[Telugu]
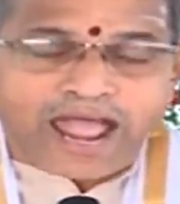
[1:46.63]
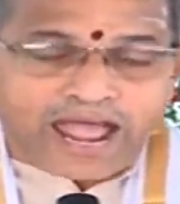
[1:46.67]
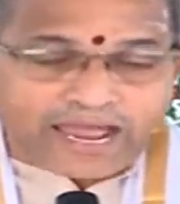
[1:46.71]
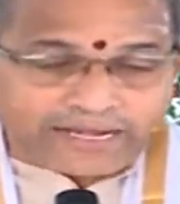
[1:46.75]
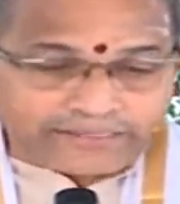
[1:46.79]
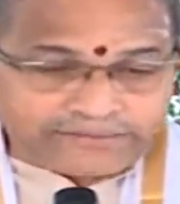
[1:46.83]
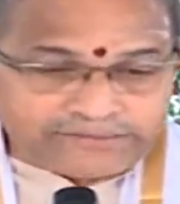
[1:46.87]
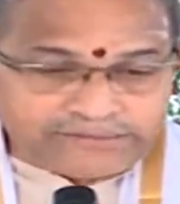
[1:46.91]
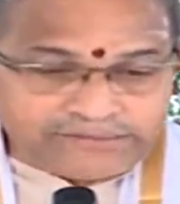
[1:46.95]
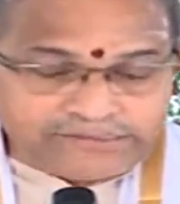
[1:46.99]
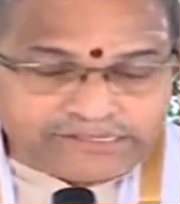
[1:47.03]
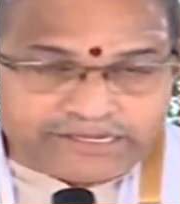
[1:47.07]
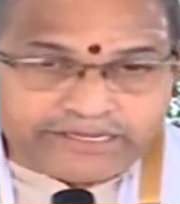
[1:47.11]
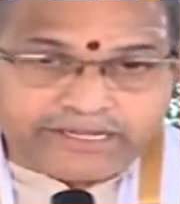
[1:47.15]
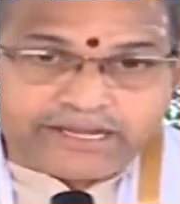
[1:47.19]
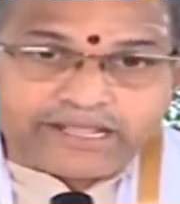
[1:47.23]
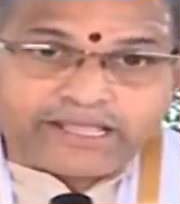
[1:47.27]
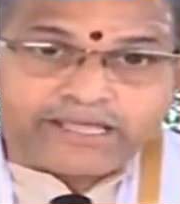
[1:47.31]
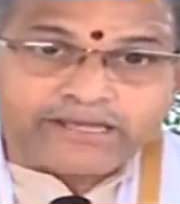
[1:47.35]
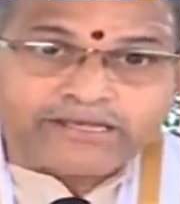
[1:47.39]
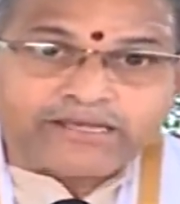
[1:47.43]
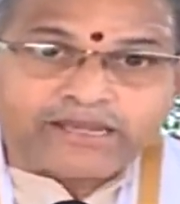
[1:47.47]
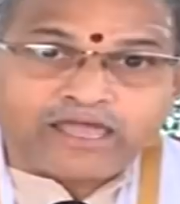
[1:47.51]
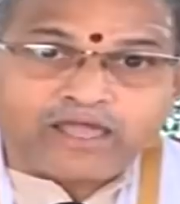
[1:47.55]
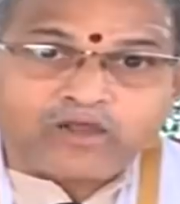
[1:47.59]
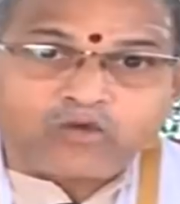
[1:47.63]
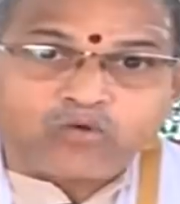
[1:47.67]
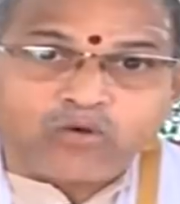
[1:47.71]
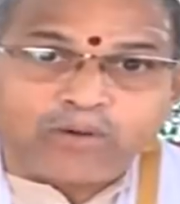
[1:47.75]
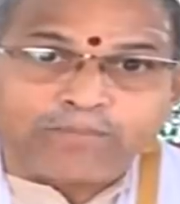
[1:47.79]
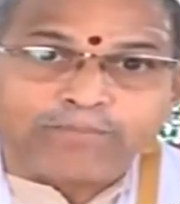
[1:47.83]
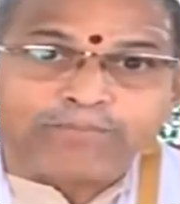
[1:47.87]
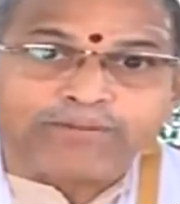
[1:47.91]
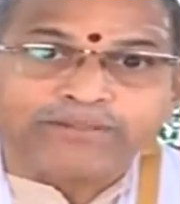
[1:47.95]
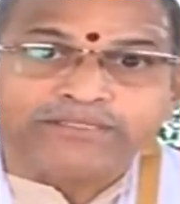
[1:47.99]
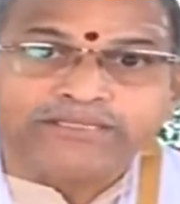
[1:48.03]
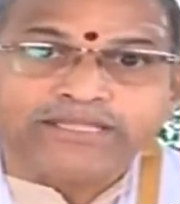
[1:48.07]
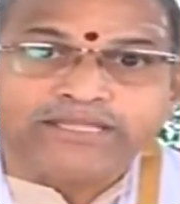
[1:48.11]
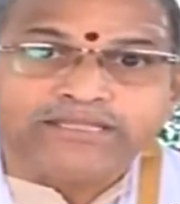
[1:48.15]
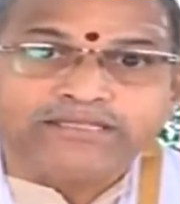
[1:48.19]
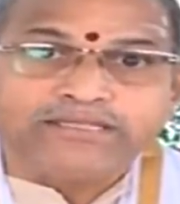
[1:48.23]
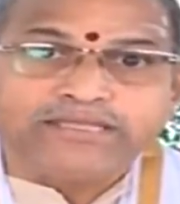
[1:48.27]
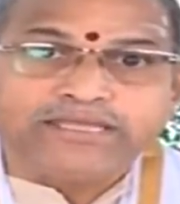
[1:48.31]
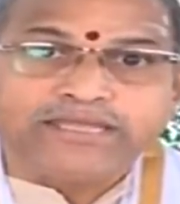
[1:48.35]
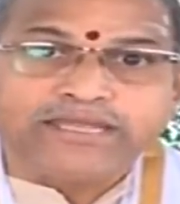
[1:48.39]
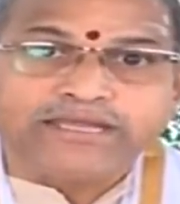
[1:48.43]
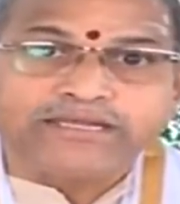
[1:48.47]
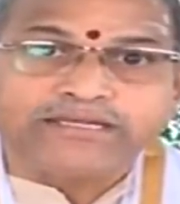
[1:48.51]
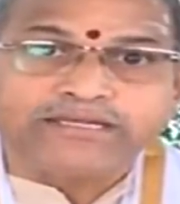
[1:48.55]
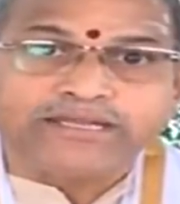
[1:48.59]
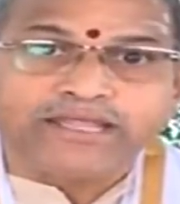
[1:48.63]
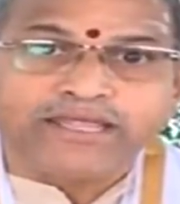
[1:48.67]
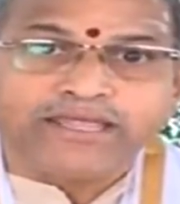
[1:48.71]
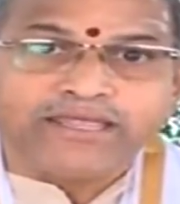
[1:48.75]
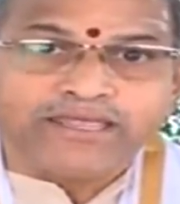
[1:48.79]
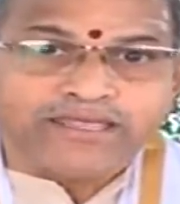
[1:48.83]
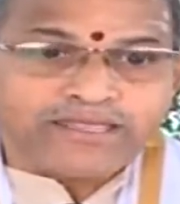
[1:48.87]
అన్నిటికన్నా గొప్పది ఏది అంటే